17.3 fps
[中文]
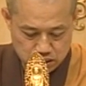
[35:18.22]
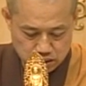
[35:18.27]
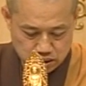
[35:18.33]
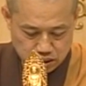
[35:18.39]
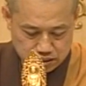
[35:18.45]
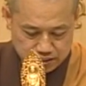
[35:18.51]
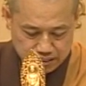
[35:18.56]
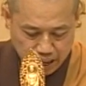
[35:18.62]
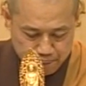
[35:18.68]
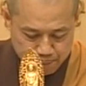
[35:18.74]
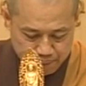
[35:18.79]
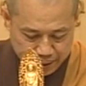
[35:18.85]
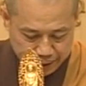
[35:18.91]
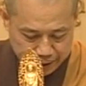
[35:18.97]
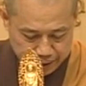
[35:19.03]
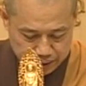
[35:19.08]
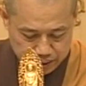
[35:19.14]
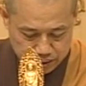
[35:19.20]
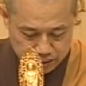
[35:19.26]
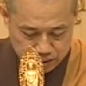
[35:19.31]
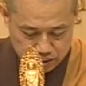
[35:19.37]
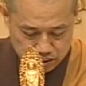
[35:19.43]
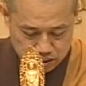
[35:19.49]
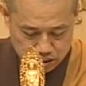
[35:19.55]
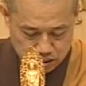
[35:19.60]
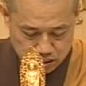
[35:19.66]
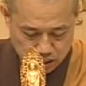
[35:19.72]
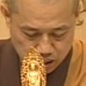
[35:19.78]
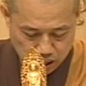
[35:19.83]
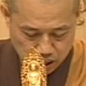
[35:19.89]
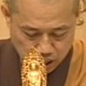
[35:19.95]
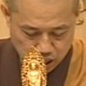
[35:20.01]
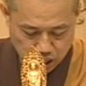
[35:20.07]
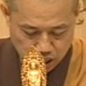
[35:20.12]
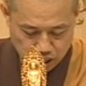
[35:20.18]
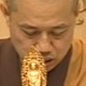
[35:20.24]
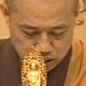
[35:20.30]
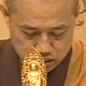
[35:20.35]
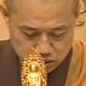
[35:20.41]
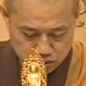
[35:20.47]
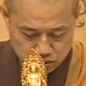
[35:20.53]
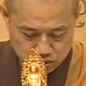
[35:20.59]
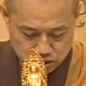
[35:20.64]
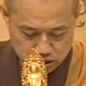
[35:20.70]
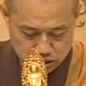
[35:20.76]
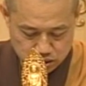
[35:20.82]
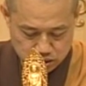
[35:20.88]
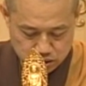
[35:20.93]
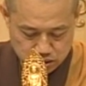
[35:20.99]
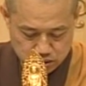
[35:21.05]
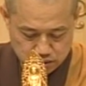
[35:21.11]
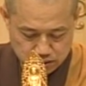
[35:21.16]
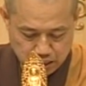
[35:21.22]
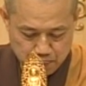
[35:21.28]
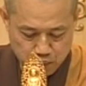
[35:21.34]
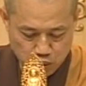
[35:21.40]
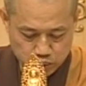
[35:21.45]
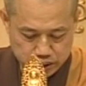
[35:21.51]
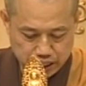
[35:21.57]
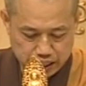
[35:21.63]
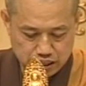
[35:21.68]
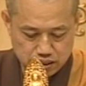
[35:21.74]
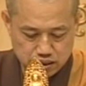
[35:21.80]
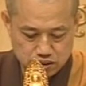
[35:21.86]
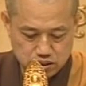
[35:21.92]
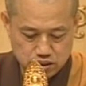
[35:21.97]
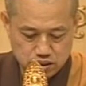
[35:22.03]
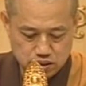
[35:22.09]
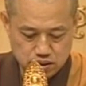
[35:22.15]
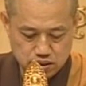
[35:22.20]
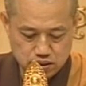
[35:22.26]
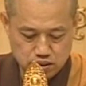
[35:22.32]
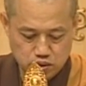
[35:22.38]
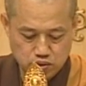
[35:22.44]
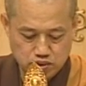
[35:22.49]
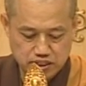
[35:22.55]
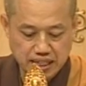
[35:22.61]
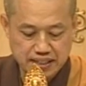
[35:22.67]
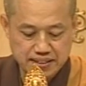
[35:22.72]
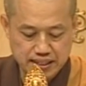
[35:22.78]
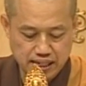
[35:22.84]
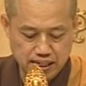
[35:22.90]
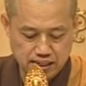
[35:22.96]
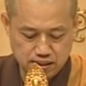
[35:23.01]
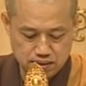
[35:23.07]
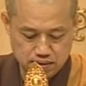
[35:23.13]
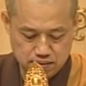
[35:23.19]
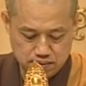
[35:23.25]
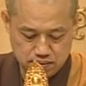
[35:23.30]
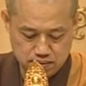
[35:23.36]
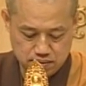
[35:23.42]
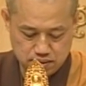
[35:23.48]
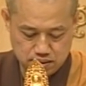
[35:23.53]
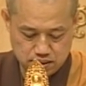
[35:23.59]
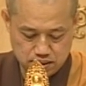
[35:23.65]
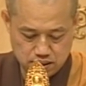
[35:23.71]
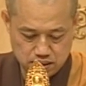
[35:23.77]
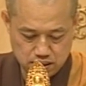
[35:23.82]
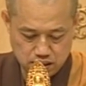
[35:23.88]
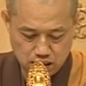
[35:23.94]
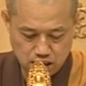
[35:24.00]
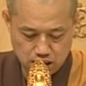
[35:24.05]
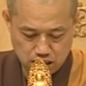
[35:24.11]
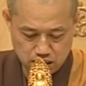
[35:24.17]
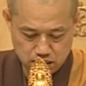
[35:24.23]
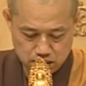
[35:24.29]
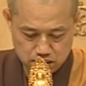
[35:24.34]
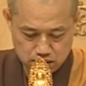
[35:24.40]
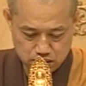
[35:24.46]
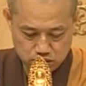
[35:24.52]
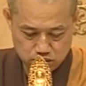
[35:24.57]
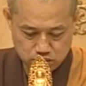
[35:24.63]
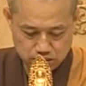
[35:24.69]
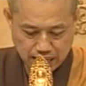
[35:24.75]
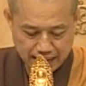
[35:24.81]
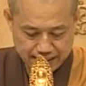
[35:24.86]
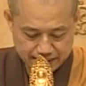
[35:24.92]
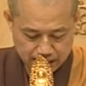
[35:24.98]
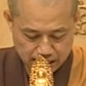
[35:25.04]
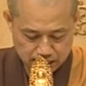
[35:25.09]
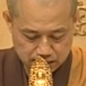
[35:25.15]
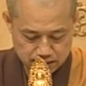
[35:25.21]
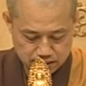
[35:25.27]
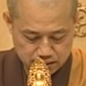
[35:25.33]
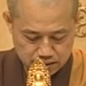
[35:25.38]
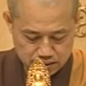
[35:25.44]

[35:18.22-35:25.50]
这个三昧啊，就是三摩地，就镇定啊，就禅定。